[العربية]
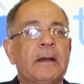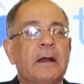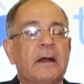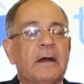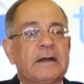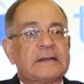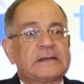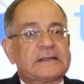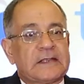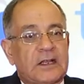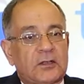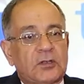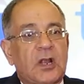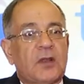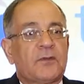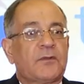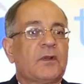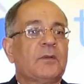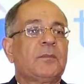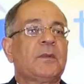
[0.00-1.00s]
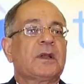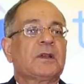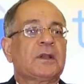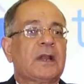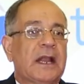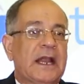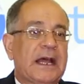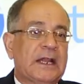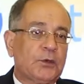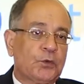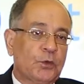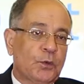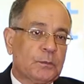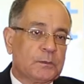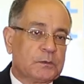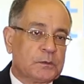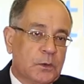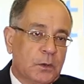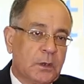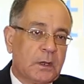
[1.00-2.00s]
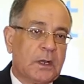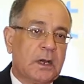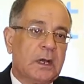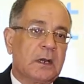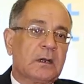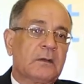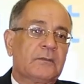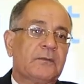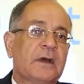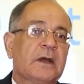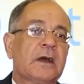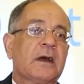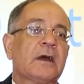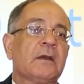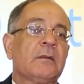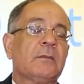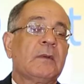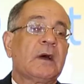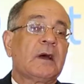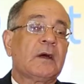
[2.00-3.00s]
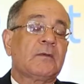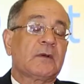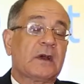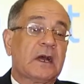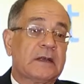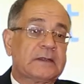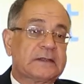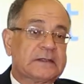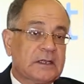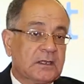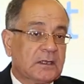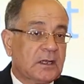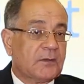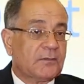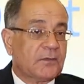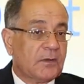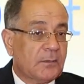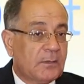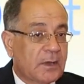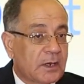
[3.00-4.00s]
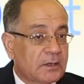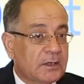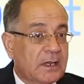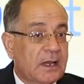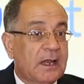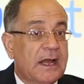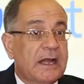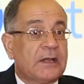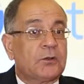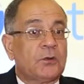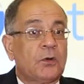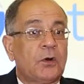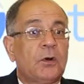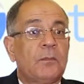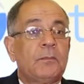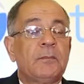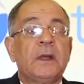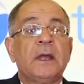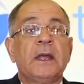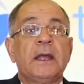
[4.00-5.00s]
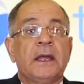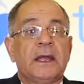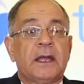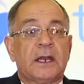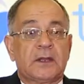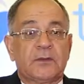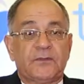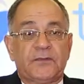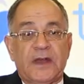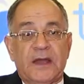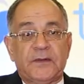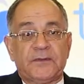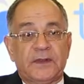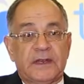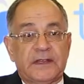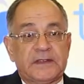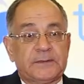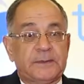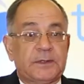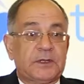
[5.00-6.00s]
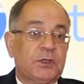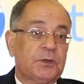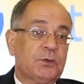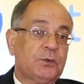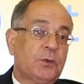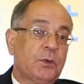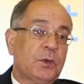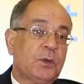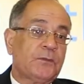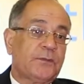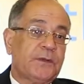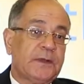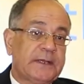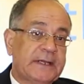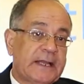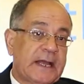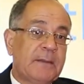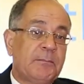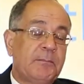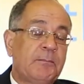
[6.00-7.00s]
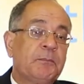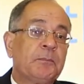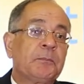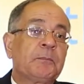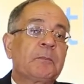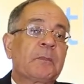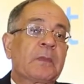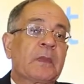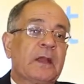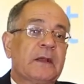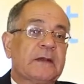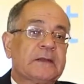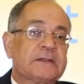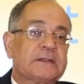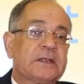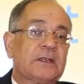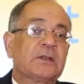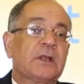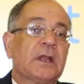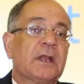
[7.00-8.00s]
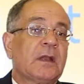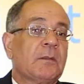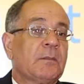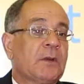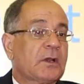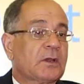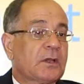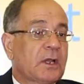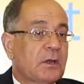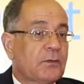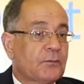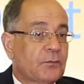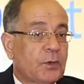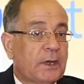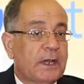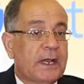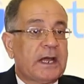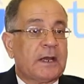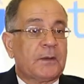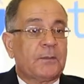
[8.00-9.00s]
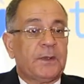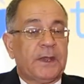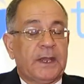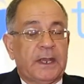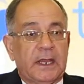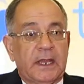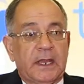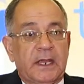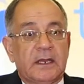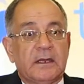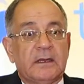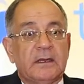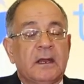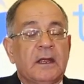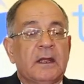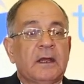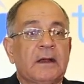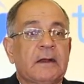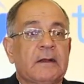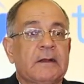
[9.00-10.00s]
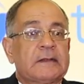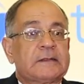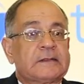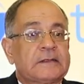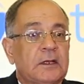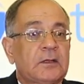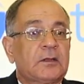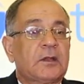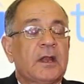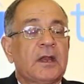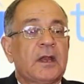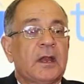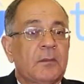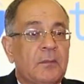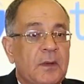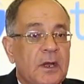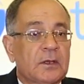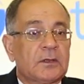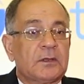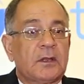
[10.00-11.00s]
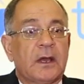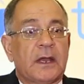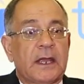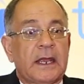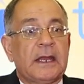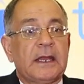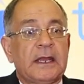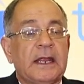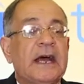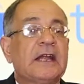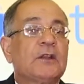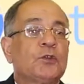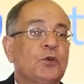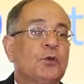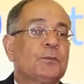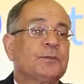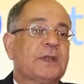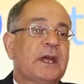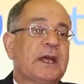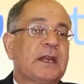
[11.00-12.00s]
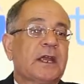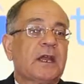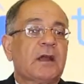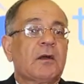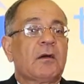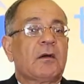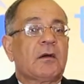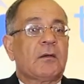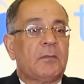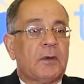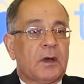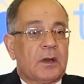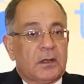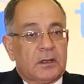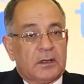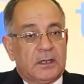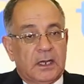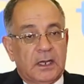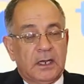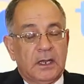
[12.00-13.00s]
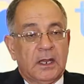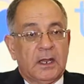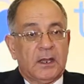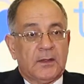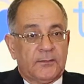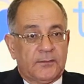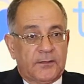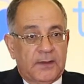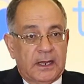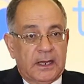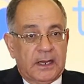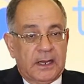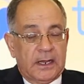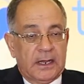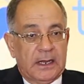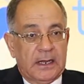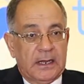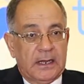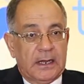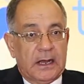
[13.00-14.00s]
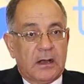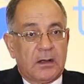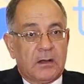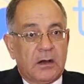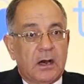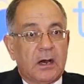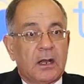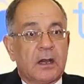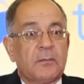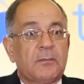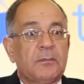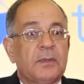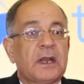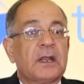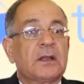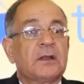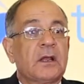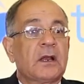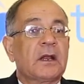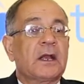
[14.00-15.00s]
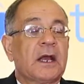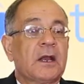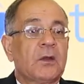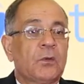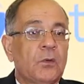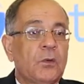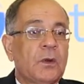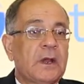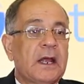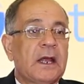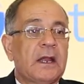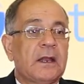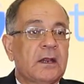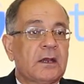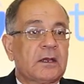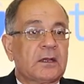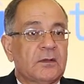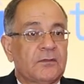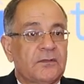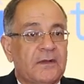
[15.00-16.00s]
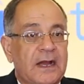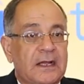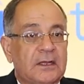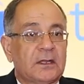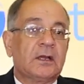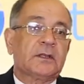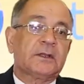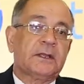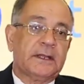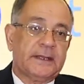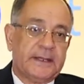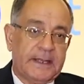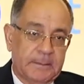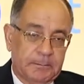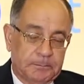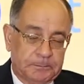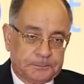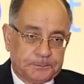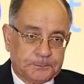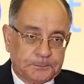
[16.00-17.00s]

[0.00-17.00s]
خاصة في المرضى اللي عندهم سكر خاصة في المرضى اللي عندهم ارتفاع في نسبة الدهون في الدم خاصة المرضى اللي فوق الأربعين خاصة المرضى اللي عندهم تاريخ مرضي في الأقارب من الدرجة الأولى لارتفاع ضغط الدم